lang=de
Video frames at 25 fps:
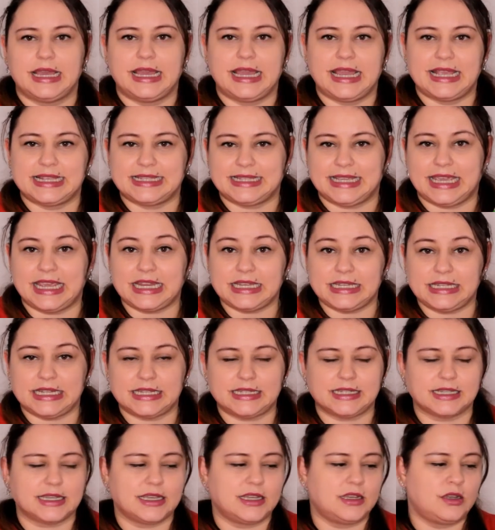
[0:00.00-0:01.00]
Es geht hier
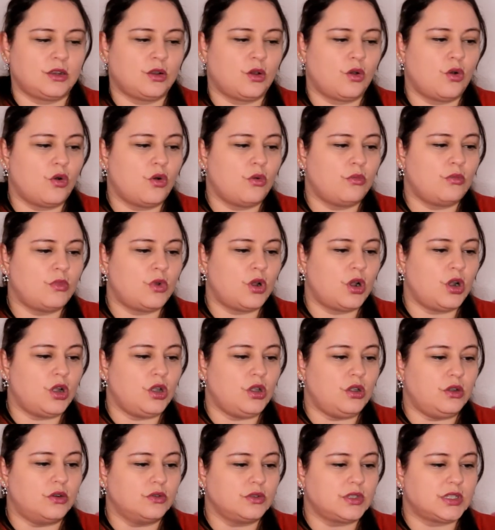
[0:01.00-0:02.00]
drin um
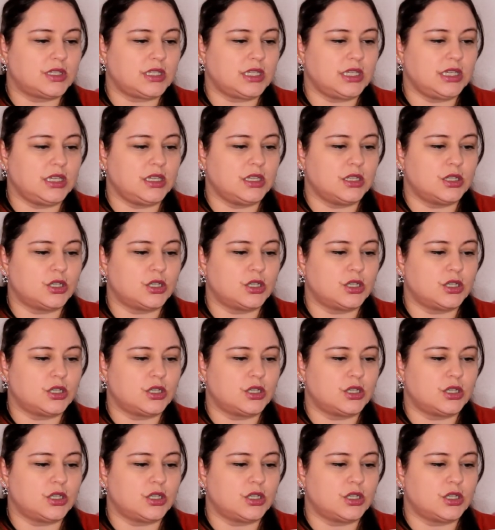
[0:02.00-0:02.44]
Lucy